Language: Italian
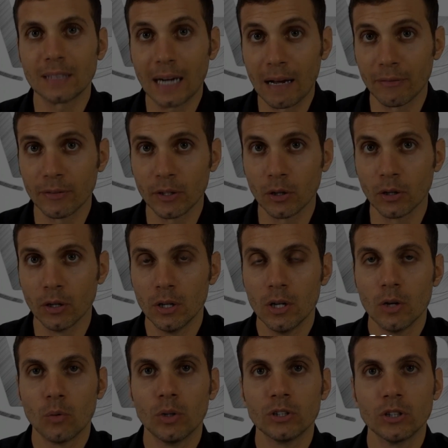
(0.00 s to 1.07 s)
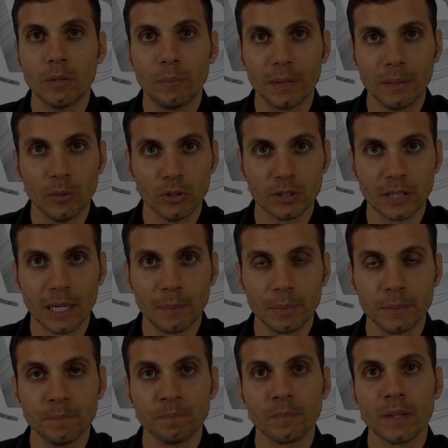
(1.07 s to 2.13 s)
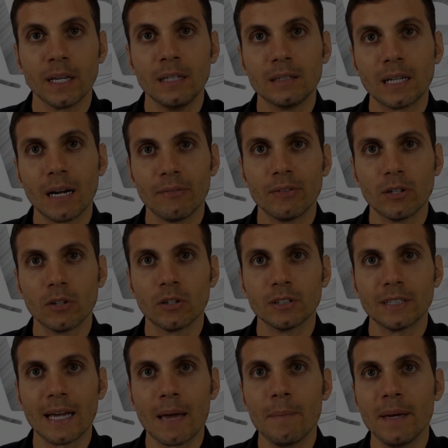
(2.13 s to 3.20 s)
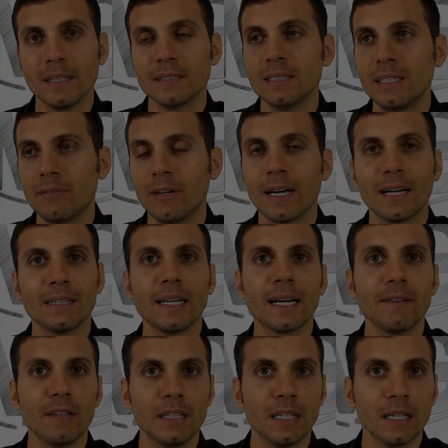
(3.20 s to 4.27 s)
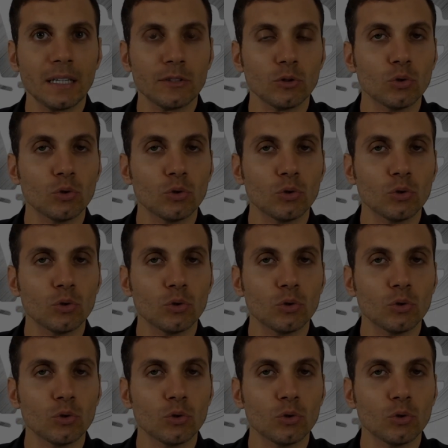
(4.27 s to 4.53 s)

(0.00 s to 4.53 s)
traffico. Questo è il primo step. Il traffico cos'è? Beh, significa andare a vedere